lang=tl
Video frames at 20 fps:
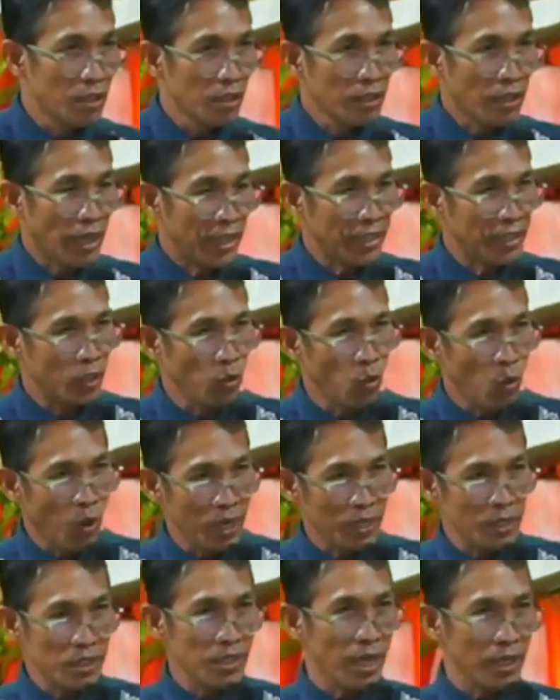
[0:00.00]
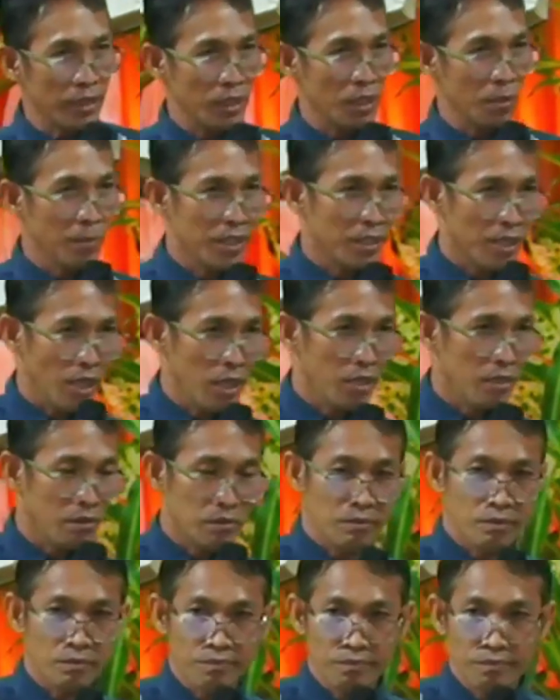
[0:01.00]
Kahit yung wants natin, minsan,
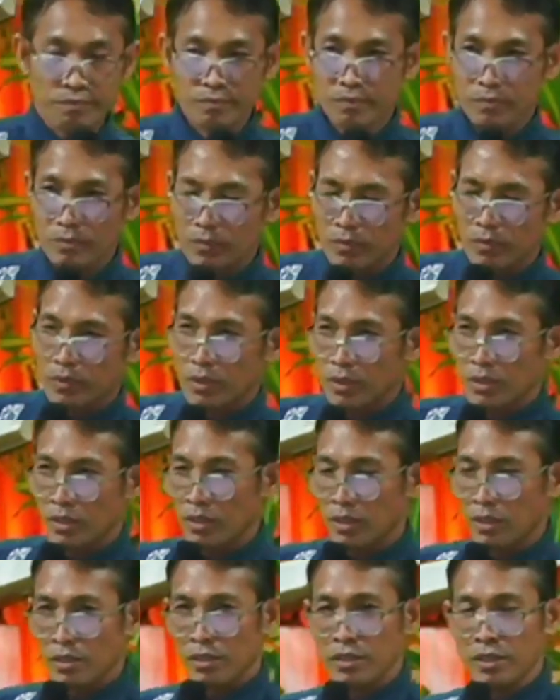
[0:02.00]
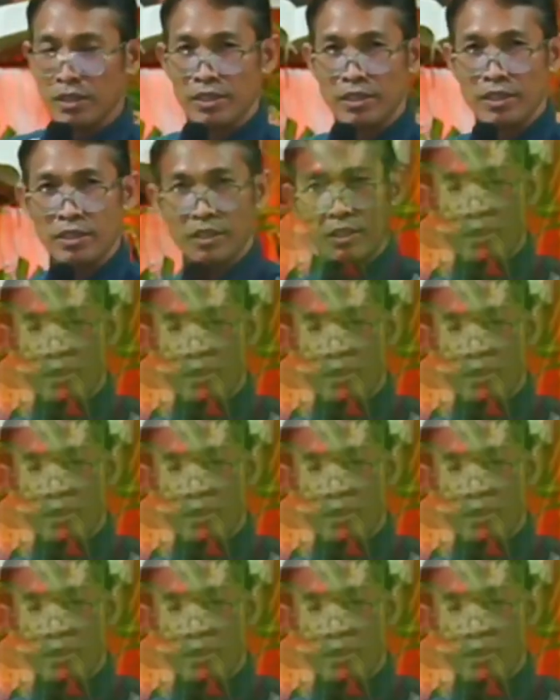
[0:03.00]
di,